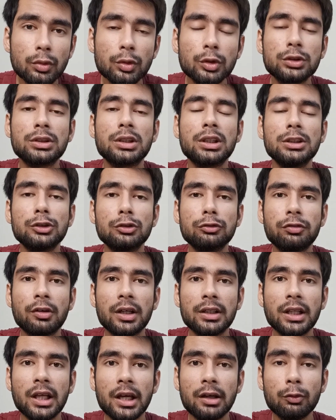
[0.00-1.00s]
उसका जो
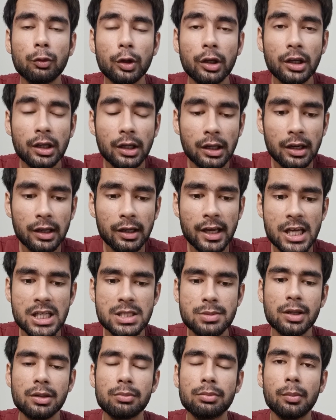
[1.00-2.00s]
फ़ायदा है वो एक अलग
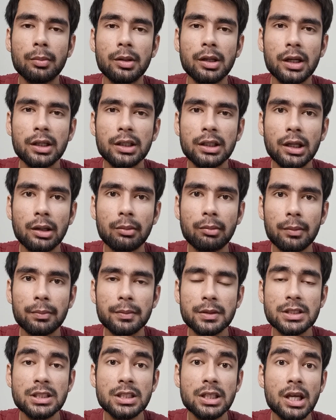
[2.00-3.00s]
एस्पेक्ट में मिला कि अब
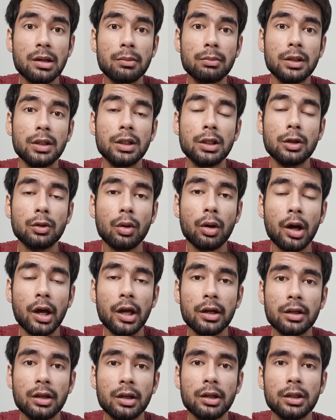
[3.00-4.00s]
आप किसी एक बंदे को
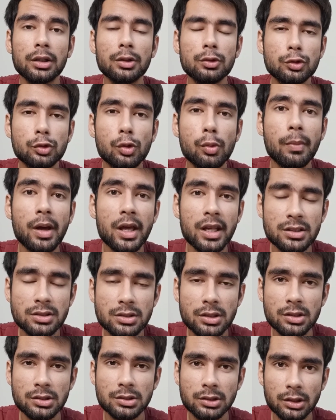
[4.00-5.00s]
हायर करके उसको मैनेज
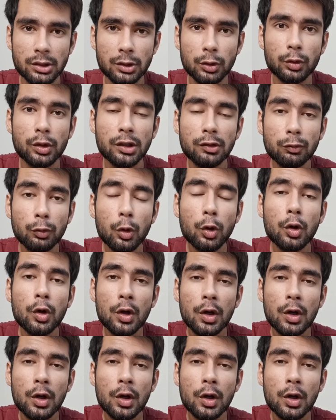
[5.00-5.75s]
कर सकते हो कि वो